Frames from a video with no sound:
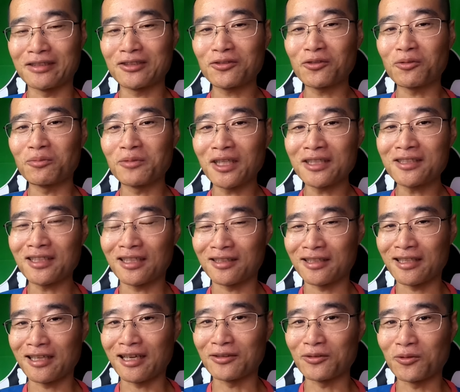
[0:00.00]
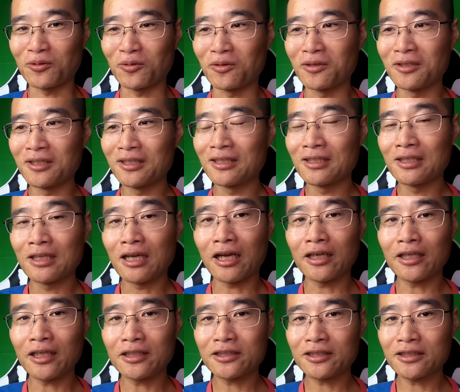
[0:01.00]
ちょっと皆さんね、あの、
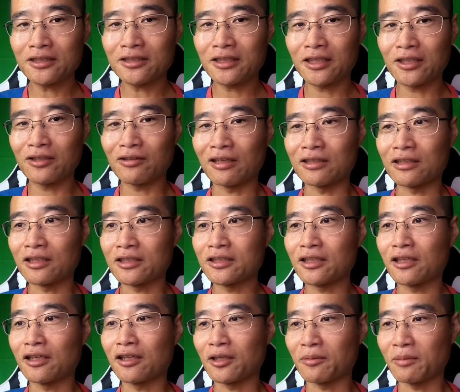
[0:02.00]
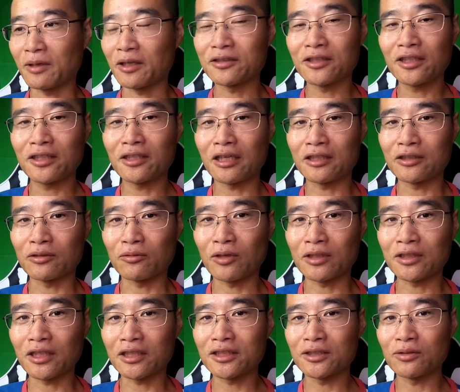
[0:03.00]
怪しいっていう話があれば、ぜひあの、
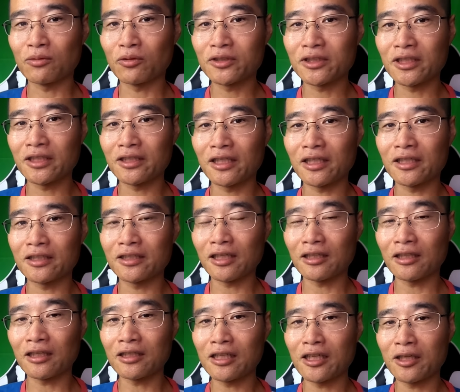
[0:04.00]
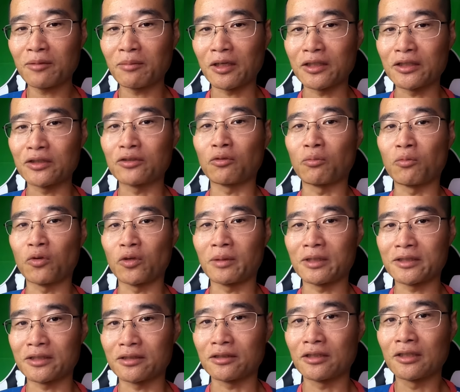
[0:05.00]
私に教えていただければいいと思い
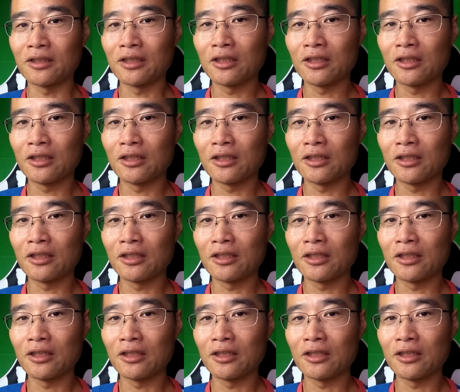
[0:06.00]
ます。